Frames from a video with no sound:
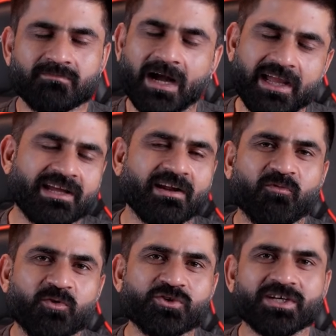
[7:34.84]
हाई
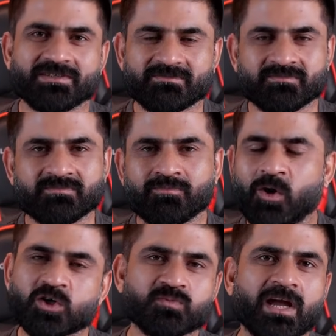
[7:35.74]
कन्फ्यूजन
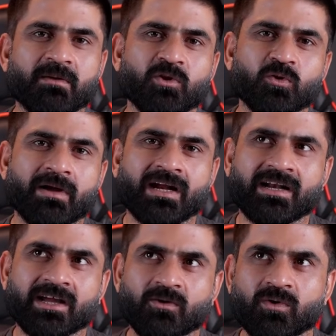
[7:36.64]
बॉक्स पैक में तो मैं
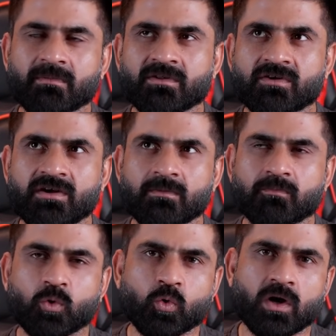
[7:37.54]
टेक्नो कैमन थर्टी
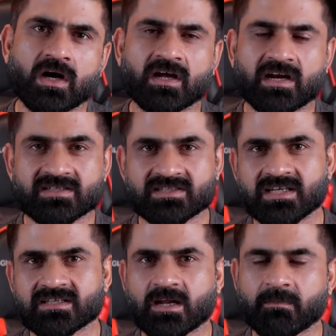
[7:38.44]
प्रो अगर
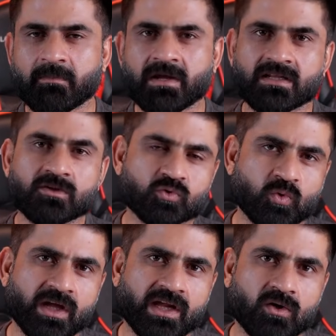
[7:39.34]
अस्सी हज़ार रुपये में आता तो
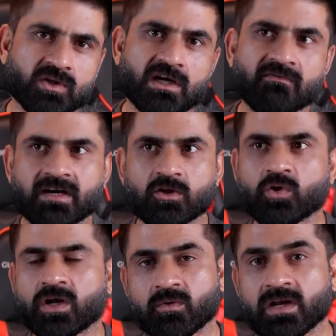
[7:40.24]
उसको कह रहा होता वरना
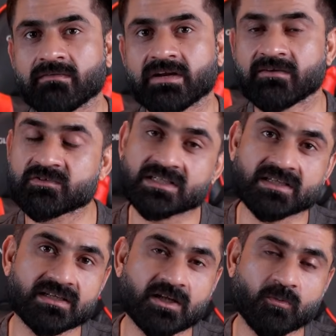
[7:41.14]
तो नैनो एलेवन एफ
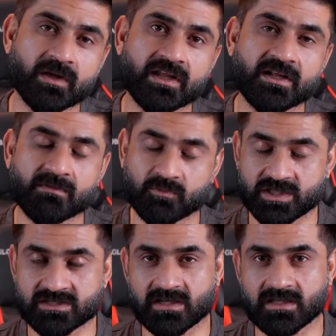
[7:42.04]
सत्तर हज़ार रुपये की रेंज में
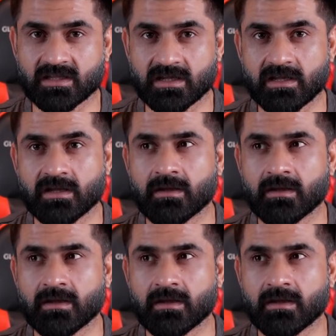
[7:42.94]
मुझे अच्छा लगता है